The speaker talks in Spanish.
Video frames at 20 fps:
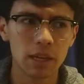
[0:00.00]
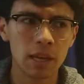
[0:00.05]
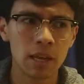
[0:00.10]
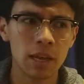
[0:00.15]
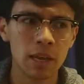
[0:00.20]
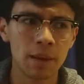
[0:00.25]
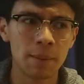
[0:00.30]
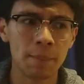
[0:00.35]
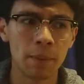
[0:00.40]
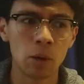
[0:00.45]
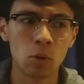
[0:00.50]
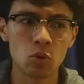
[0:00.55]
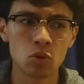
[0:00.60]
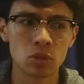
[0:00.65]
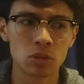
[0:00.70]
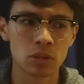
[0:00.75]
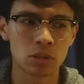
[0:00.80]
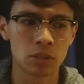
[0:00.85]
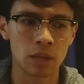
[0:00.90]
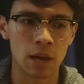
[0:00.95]
Eh, me
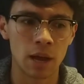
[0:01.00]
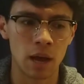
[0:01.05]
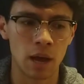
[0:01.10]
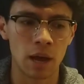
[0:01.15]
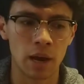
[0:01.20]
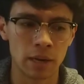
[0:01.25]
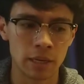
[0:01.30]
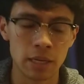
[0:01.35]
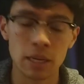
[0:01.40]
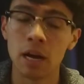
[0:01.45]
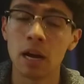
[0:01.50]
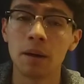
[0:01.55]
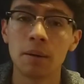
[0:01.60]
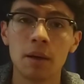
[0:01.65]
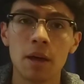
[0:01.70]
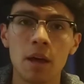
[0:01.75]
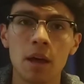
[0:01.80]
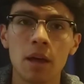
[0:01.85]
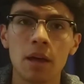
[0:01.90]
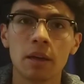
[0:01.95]

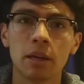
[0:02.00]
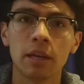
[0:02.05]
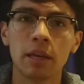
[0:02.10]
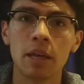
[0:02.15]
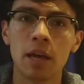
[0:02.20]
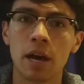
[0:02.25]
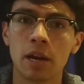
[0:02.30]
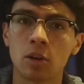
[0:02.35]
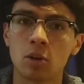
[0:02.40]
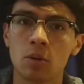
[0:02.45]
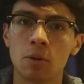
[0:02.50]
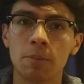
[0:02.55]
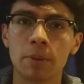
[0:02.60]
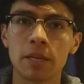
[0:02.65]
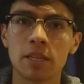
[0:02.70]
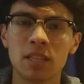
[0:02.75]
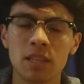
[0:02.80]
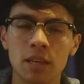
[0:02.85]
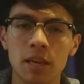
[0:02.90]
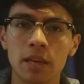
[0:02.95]
gustaría quedar como
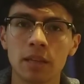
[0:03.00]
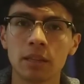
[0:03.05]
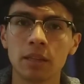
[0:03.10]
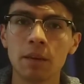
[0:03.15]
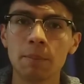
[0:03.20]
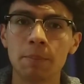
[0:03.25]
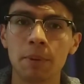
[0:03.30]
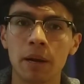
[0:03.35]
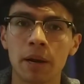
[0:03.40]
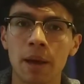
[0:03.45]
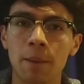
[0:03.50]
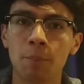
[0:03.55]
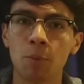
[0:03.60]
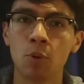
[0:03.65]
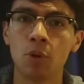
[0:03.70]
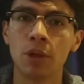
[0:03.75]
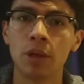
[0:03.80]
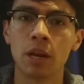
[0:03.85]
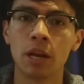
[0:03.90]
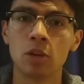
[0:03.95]
presidente para
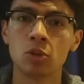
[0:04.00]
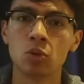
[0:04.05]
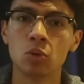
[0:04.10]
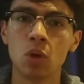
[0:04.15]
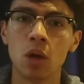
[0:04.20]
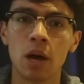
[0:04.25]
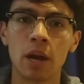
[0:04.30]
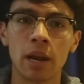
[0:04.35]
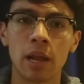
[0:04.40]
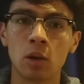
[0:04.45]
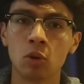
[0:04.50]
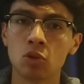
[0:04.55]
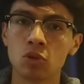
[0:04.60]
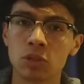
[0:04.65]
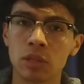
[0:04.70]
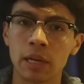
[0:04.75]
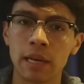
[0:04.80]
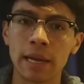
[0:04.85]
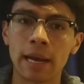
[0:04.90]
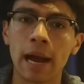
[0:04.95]
poder ayudar a
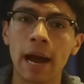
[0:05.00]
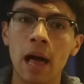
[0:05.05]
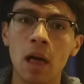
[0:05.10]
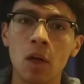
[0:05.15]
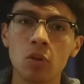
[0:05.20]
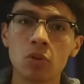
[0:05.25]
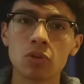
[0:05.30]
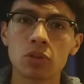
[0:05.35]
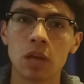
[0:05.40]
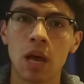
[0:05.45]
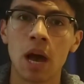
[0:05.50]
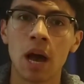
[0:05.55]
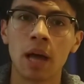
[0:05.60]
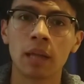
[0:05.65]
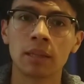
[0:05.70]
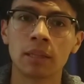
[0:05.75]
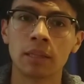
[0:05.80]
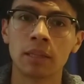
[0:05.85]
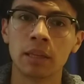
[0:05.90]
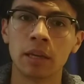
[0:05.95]
los delegados
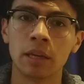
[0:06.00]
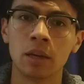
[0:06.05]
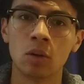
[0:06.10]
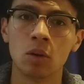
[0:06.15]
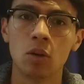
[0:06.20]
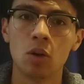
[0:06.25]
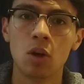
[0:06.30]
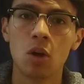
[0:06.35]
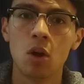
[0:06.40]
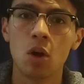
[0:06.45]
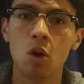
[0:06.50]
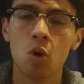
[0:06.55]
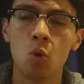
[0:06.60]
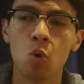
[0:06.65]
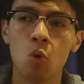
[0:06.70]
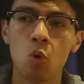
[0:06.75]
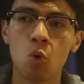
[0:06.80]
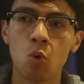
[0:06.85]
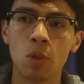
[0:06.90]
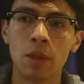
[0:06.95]
a tener
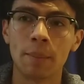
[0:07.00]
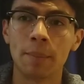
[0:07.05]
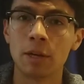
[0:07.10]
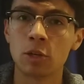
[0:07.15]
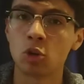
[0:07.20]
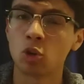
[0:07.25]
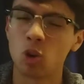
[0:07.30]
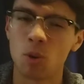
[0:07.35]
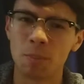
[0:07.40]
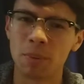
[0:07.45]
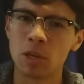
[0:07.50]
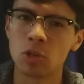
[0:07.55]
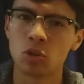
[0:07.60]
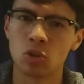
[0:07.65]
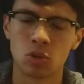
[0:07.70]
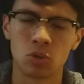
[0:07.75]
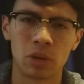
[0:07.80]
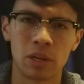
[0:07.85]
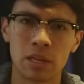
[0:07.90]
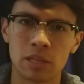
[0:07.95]
una mayor
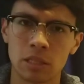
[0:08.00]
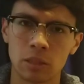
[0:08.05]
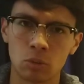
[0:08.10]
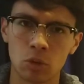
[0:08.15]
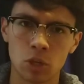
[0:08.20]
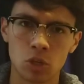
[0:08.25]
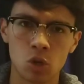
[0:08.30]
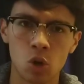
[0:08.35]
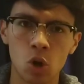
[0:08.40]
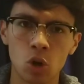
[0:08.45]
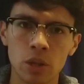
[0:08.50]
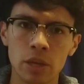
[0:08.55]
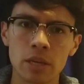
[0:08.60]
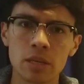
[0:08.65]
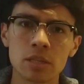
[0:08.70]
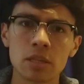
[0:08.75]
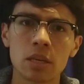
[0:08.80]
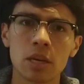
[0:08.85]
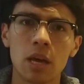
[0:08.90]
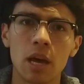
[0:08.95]
comprensión sobre las
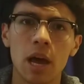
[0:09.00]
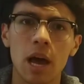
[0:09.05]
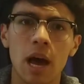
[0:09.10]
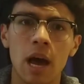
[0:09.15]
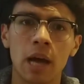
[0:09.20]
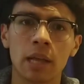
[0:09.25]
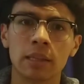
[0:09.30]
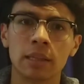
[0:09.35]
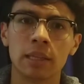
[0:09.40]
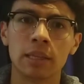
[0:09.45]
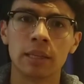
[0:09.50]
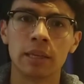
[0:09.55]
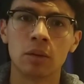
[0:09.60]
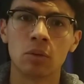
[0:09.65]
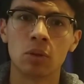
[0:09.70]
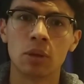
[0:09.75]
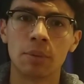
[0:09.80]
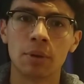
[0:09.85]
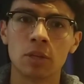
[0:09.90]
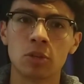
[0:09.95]
situaciones, a
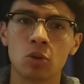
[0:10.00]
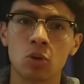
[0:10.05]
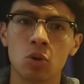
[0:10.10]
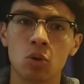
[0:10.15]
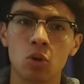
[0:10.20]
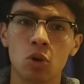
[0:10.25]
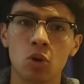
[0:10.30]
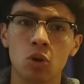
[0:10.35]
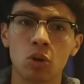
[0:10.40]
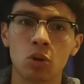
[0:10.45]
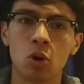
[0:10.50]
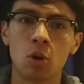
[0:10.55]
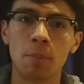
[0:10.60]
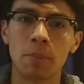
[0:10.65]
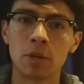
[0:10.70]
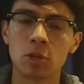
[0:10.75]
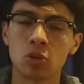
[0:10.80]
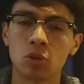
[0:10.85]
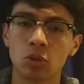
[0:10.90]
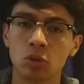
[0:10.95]
tener una mayor
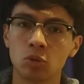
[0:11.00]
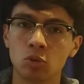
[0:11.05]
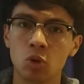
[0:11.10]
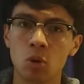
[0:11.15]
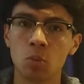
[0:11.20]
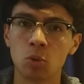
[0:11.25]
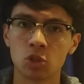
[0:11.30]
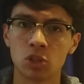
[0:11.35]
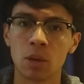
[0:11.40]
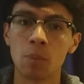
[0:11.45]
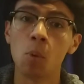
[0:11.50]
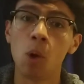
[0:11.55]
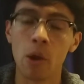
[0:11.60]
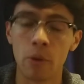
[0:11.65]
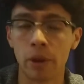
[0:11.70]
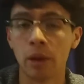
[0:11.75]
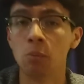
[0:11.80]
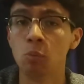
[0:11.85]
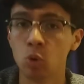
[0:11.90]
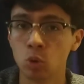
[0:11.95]
comprensión cómo se
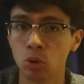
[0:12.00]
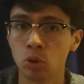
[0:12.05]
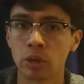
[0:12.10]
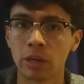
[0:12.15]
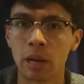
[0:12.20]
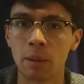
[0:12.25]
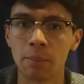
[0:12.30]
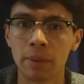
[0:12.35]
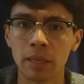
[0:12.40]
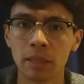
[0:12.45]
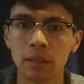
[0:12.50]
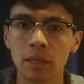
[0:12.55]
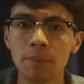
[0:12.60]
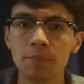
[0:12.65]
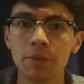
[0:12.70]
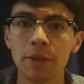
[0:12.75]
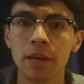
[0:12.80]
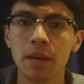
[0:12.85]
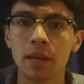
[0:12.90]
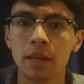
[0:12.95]
mueve el mundo
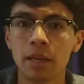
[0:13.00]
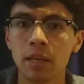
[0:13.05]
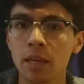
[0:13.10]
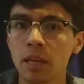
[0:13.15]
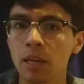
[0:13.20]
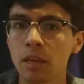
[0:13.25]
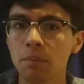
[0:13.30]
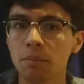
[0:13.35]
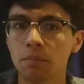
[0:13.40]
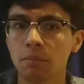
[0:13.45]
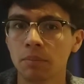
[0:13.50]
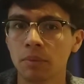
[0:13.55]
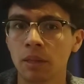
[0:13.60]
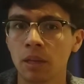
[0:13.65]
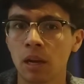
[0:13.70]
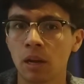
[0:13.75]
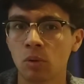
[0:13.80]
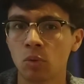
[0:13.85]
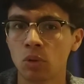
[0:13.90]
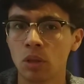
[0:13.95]
realmente y
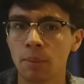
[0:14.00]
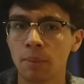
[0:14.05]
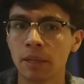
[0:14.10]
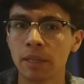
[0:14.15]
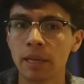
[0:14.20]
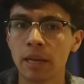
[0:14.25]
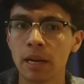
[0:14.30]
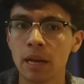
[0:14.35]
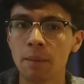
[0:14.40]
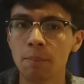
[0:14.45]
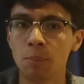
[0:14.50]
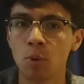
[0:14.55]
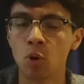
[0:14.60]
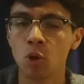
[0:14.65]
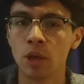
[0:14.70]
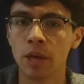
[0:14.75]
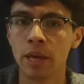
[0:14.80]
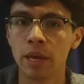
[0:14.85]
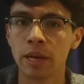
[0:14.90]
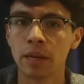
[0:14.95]
de alguna manera
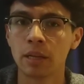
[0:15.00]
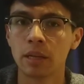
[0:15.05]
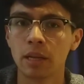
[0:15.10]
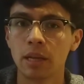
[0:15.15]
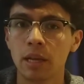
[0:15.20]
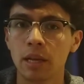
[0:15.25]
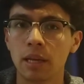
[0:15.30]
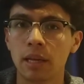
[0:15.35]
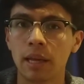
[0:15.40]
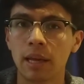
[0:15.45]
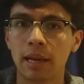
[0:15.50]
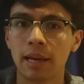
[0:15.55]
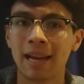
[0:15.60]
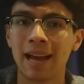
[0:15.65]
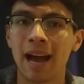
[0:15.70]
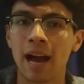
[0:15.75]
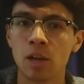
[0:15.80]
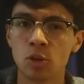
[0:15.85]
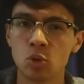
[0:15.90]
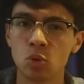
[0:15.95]
poder
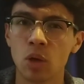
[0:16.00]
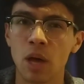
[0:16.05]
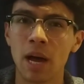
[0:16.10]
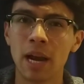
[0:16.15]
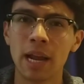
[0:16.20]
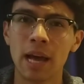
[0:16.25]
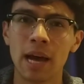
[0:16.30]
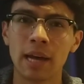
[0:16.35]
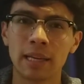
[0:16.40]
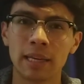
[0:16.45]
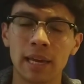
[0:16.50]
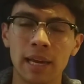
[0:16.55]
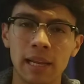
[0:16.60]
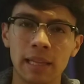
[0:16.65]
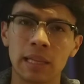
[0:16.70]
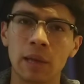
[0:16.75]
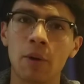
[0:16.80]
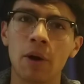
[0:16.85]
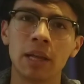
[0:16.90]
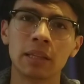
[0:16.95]
ayudar a que
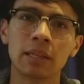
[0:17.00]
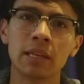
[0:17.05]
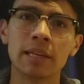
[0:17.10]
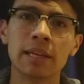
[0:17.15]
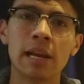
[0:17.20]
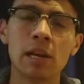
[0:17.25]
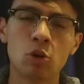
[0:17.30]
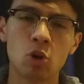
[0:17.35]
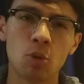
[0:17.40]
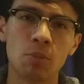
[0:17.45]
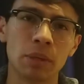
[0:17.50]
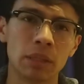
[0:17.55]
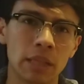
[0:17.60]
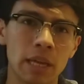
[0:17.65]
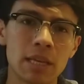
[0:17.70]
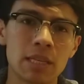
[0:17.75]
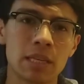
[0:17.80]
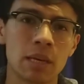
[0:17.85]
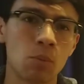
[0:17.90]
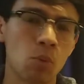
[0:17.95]
el debate y el
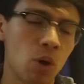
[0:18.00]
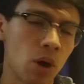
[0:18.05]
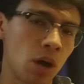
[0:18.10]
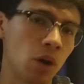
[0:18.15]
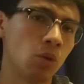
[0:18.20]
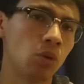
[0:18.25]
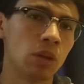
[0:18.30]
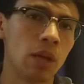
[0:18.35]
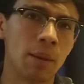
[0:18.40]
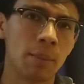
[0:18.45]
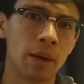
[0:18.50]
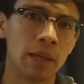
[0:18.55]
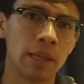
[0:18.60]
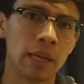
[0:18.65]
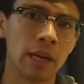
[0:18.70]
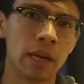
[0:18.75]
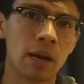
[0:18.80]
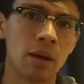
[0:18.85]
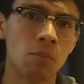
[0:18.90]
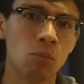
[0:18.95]
comité se mueva de una
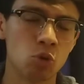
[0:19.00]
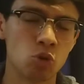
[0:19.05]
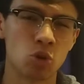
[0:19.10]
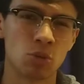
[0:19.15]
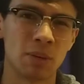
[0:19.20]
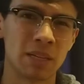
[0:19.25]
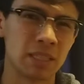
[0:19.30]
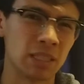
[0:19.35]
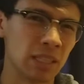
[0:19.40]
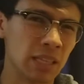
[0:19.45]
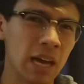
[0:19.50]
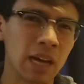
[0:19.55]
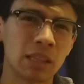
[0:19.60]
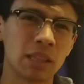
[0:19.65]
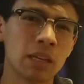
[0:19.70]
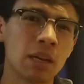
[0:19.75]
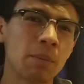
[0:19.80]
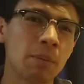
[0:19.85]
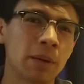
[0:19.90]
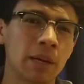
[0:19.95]
manera mucho más
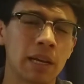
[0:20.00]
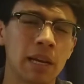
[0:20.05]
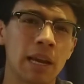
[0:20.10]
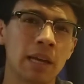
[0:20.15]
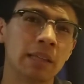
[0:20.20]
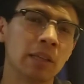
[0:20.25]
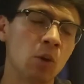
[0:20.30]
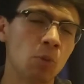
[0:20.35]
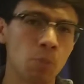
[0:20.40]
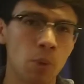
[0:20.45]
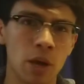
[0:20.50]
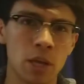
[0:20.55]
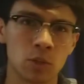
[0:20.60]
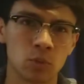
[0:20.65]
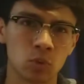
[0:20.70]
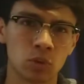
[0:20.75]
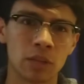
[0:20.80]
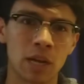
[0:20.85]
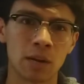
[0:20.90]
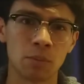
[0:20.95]
didáctica para que la gente lo pueda
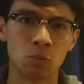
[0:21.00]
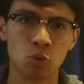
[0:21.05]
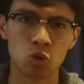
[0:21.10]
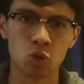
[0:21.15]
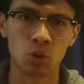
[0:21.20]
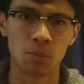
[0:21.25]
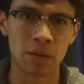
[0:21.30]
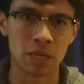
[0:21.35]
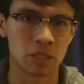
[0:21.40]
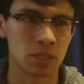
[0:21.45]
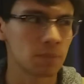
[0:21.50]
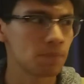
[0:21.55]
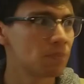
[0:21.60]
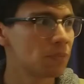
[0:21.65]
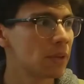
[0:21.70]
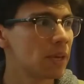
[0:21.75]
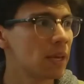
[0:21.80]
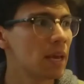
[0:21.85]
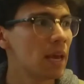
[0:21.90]
disfrutar mucho más.